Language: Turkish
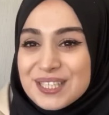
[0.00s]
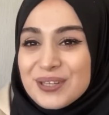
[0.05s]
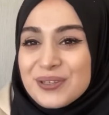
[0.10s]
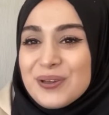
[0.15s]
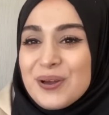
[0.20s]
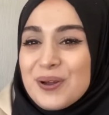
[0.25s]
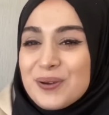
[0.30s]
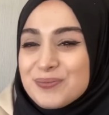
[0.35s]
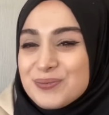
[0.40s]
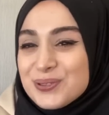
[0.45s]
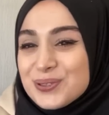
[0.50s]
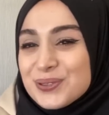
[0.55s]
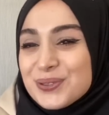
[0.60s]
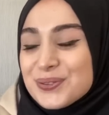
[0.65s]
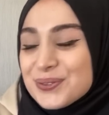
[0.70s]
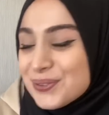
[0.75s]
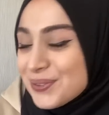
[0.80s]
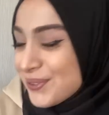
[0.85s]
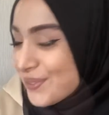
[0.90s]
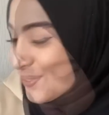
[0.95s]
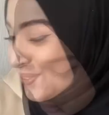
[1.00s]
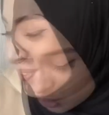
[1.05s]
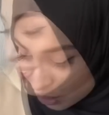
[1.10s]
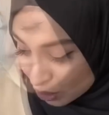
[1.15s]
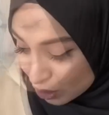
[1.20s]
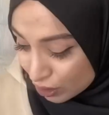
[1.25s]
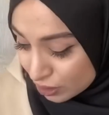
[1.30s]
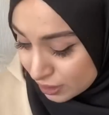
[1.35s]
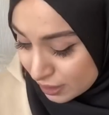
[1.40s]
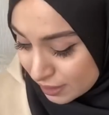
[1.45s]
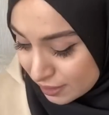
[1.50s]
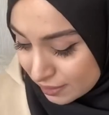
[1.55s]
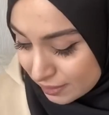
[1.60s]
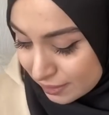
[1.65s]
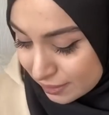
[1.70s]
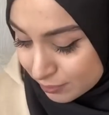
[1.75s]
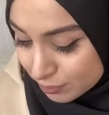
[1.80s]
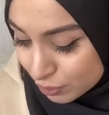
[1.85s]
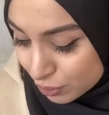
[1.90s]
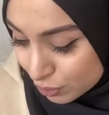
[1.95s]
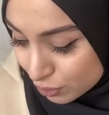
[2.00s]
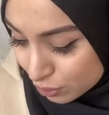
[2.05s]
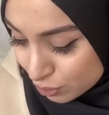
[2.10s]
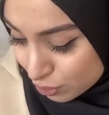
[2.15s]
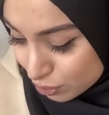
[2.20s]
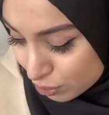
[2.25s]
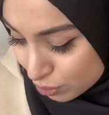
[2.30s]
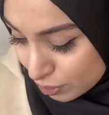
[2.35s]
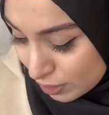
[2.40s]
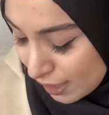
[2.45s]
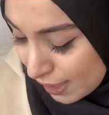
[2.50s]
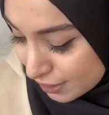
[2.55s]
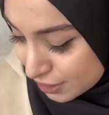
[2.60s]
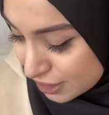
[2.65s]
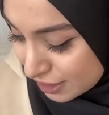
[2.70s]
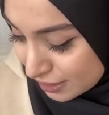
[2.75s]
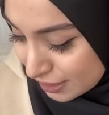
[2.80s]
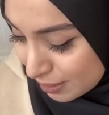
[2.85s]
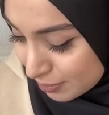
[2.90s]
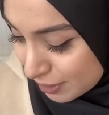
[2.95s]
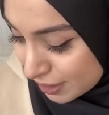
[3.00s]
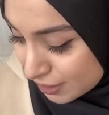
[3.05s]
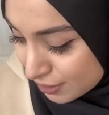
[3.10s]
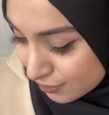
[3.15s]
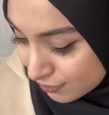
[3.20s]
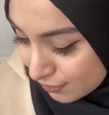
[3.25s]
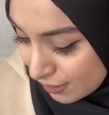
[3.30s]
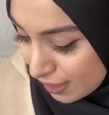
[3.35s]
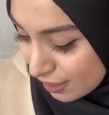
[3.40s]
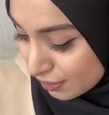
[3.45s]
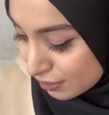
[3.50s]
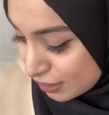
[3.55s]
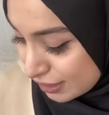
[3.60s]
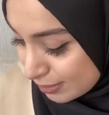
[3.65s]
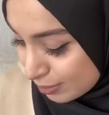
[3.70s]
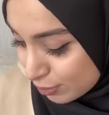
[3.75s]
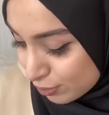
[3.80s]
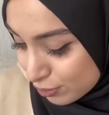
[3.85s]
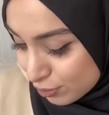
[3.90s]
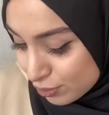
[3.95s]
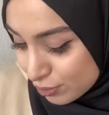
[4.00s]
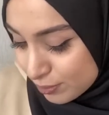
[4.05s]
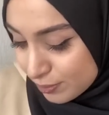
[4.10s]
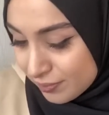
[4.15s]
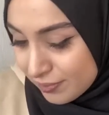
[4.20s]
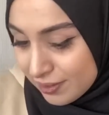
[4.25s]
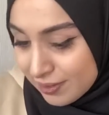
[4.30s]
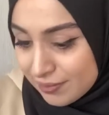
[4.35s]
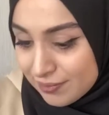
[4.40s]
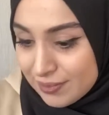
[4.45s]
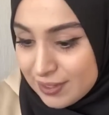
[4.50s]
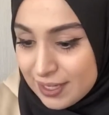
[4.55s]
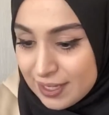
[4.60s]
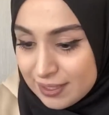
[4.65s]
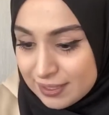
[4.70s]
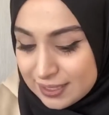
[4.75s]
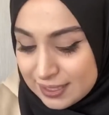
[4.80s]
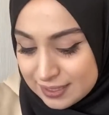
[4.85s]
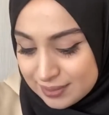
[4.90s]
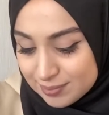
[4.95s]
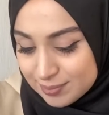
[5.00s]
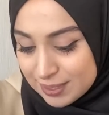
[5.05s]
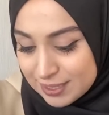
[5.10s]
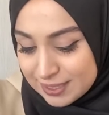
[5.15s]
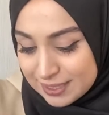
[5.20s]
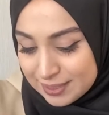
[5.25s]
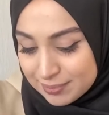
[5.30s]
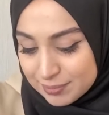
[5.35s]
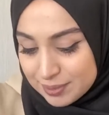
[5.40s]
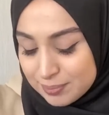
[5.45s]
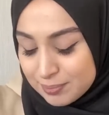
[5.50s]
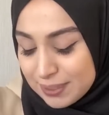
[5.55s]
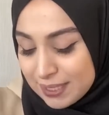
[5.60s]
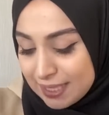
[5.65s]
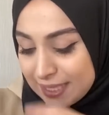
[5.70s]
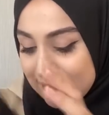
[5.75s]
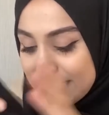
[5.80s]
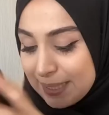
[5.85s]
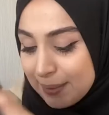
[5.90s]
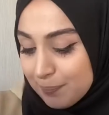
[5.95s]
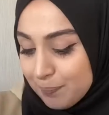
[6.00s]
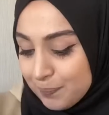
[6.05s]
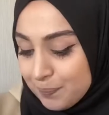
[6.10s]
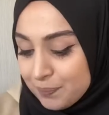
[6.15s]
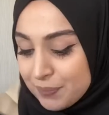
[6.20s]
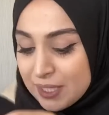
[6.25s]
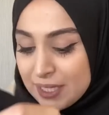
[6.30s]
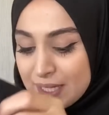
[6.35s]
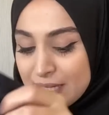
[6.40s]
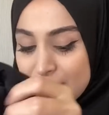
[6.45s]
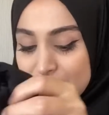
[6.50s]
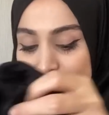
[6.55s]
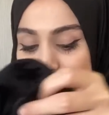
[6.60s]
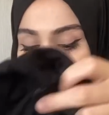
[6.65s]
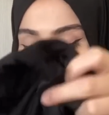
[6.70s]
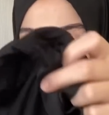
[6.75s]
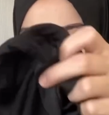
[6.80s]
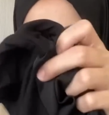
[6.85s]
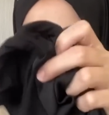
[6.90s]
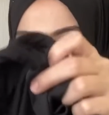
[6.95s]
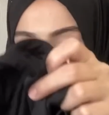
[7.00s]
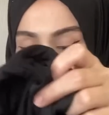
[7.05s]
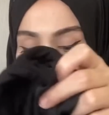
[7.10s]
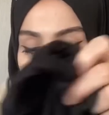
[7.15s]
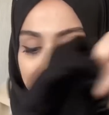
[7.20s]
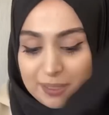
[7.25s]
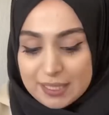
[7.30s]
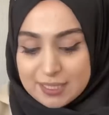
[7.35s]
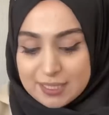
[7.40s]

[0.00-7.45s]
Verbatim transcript: görmüş olursunuz. Sonra bu üstü gerçekten biraz farklı buldum ve dedim alayım bir bakayım. Şöyle bir